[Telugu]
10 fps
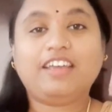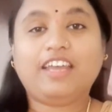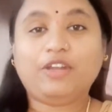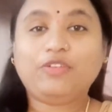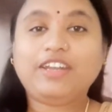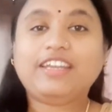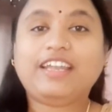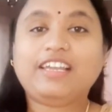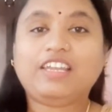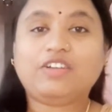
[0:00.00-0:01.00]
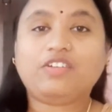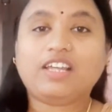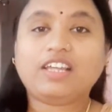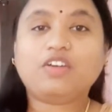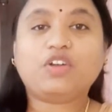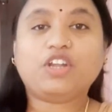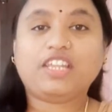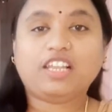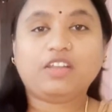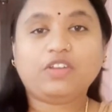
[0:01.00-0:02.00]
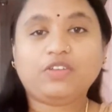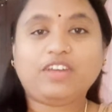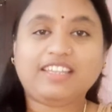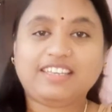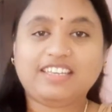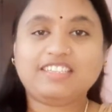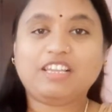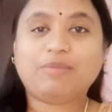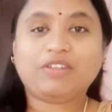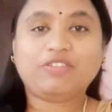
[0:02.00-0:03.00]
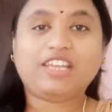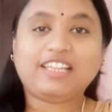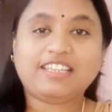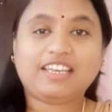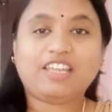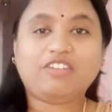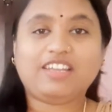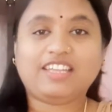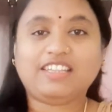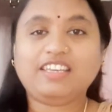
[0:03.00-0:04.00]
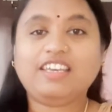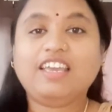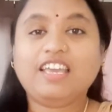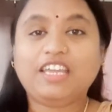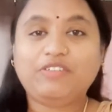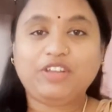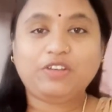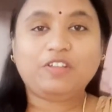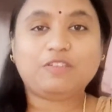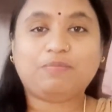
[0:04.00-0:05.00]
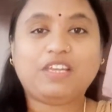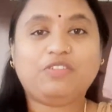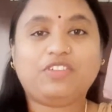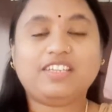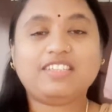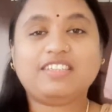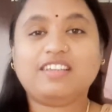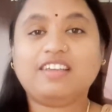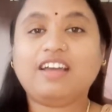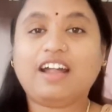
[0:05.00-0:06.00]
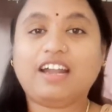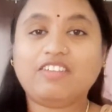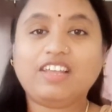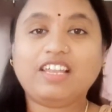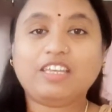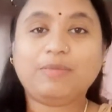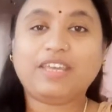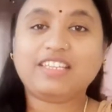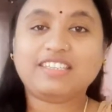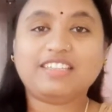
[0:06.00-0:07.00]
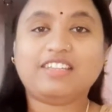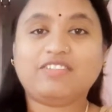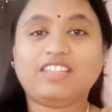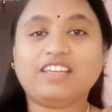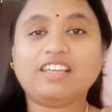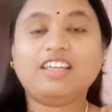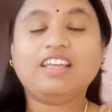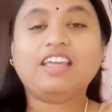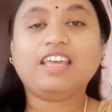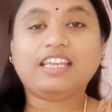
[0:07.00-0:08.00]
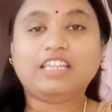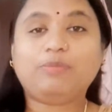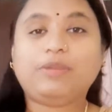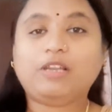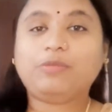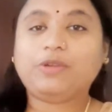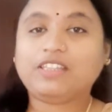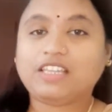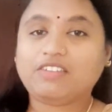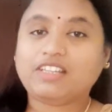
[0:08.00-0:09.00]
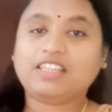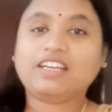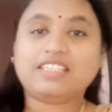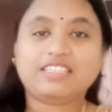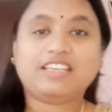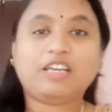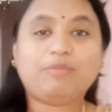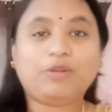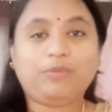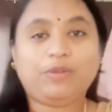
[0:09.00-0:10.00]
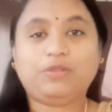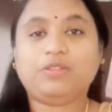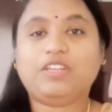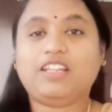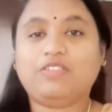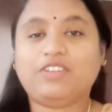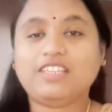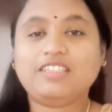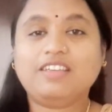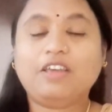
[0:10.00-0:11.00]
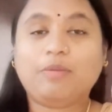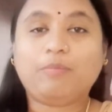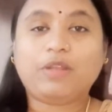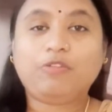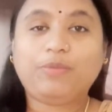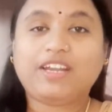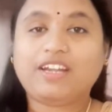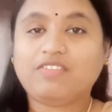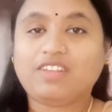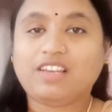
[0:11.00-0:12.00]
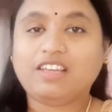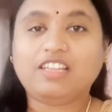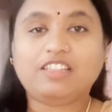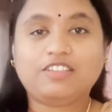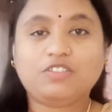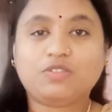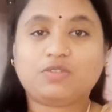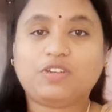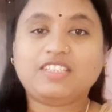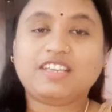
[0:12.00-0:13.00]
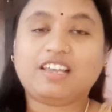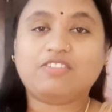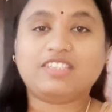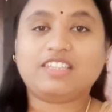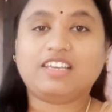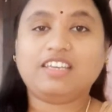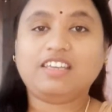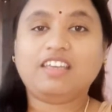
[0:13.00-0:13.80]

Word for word: ఎటువంటి డైట్ లేకుండా ఒక నెలలో నేను ఐదు కేజీల బరువు ఎలా తగ్గాను అనేది ఈ వీడియోలో చెప్తాను ఫ్రెండ్స్ ఆడవాళ్ళకి మ్యారేజ్ అయిన తర్వాత ఇద్దరు పిల్లలు పుట్టిన తర్వాత ఖచ్చితంగా బరువు పెరుగుతుంది కదా ఫ్రెండ్స్ బరువు పెరగడం వల్ల హెల్త్ ఇష్యూస్ కూడా చాలా వస్తాయి